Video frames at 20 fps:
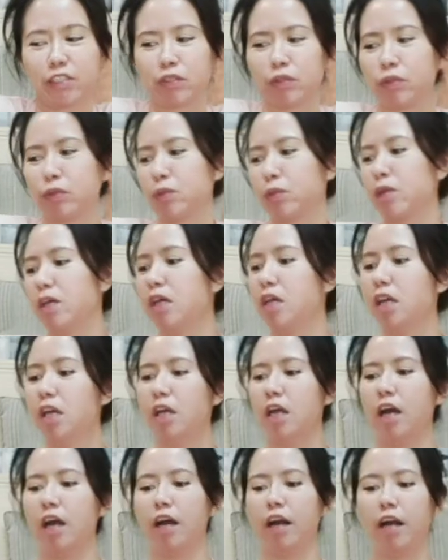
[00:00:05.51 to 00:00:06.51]
So,
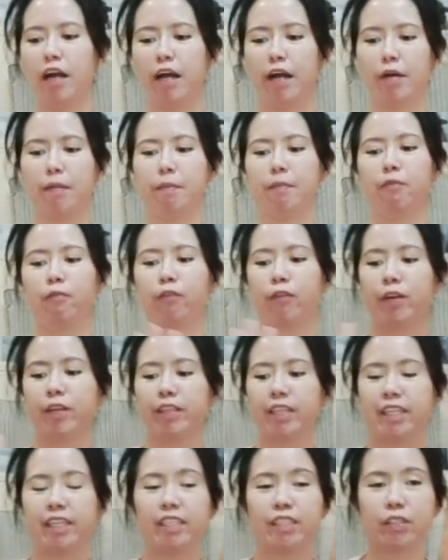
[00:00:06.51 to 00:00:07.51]
um, for
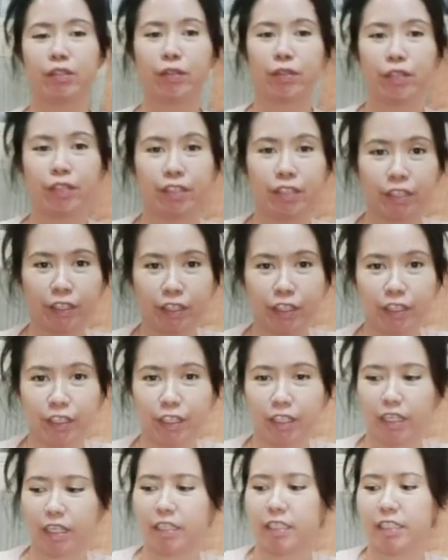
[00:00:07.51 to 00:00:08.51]
this
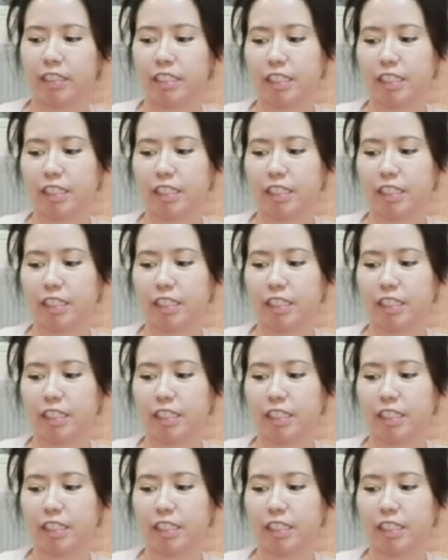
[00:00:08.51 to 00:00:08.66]
order,